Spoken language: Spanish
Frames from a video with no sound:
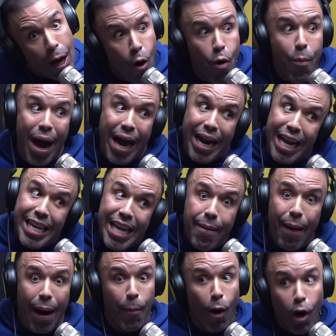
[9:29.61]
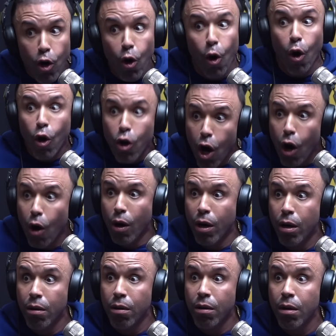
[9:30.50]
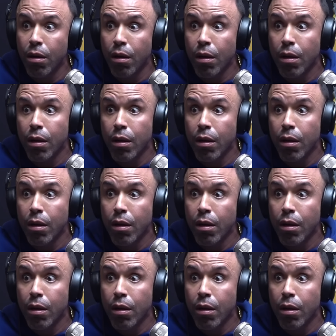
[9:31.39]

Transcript: humana, llevamos loco. Sí,